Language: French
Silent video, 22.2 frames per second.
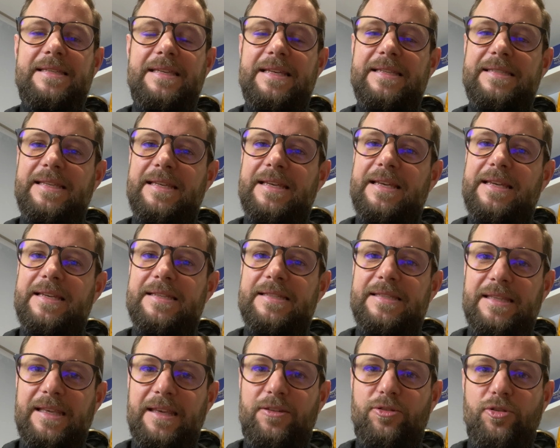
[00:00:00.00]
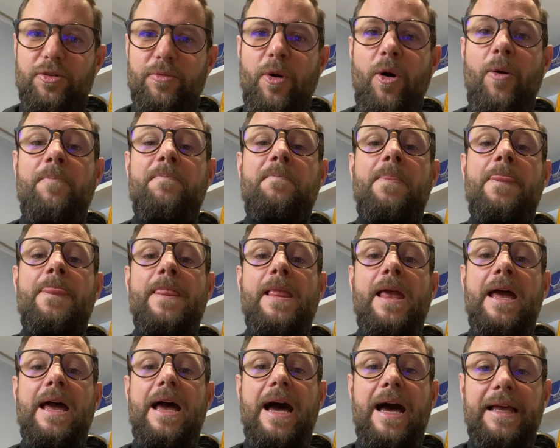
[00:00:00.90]
Ça, c'est strictement
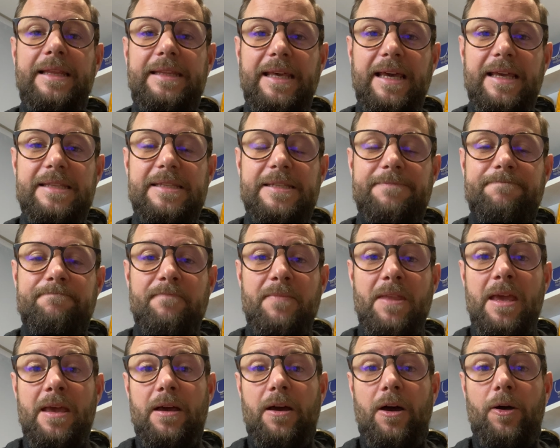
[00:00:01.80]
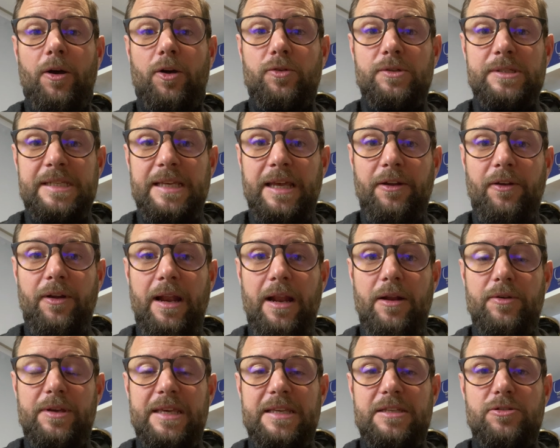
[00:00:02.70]
interdit. Euh, concernant
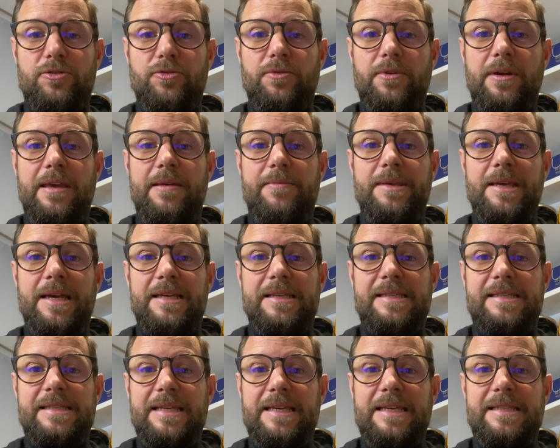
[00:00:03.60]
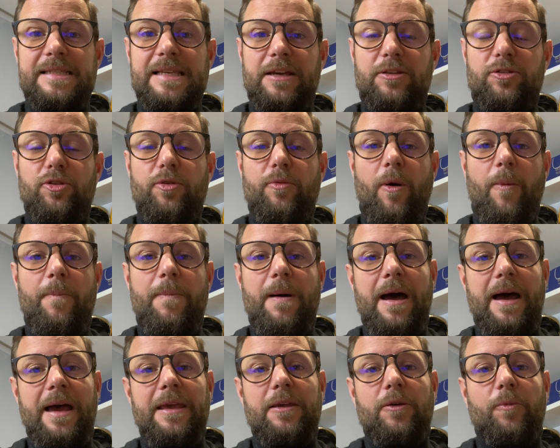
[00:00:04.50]
la location, eh bien c'est exactement
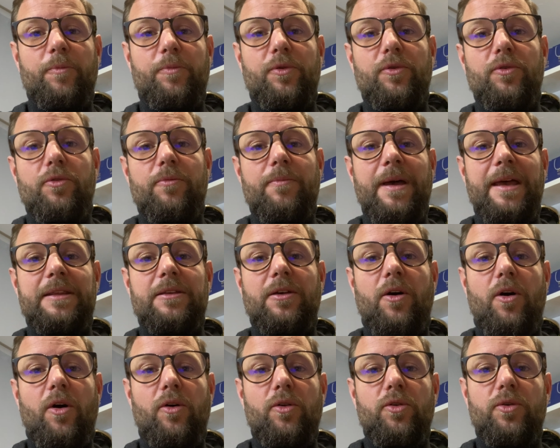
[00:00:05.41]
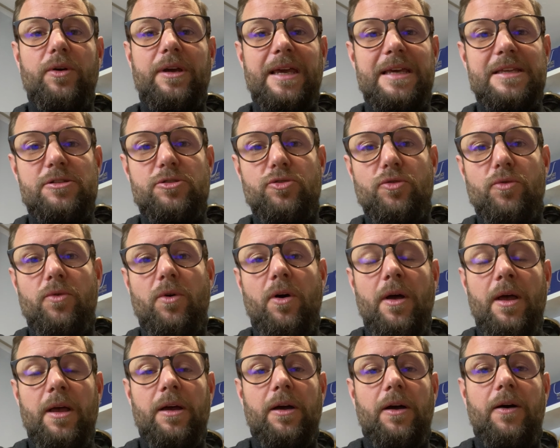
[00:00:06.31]
pareil, on peut mettre en
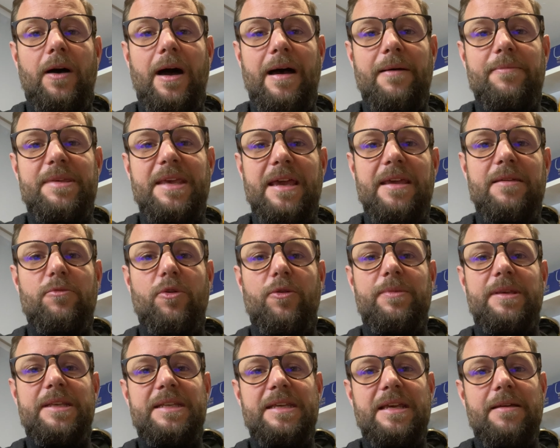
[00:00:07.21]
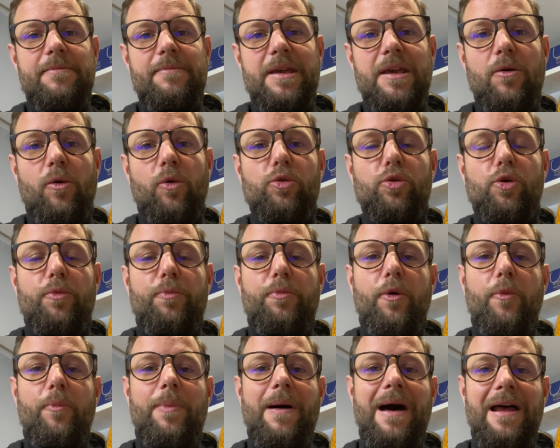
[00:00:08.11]
location euh, un bien immobilier mais on ne
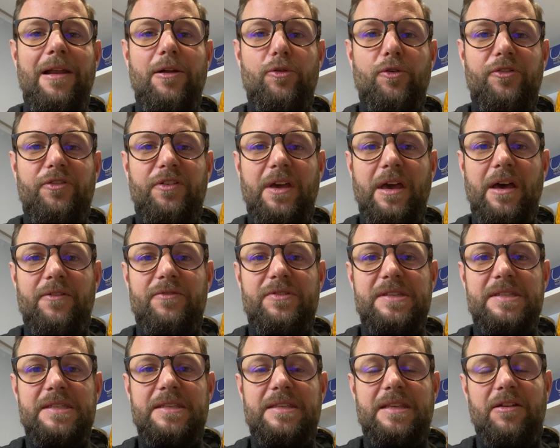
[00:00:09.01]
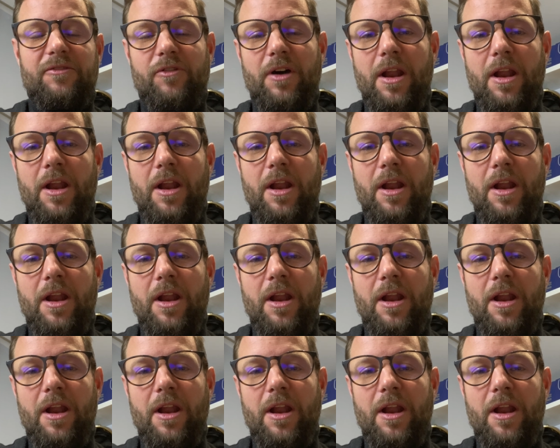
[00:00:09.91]
peut pas le faire visiter.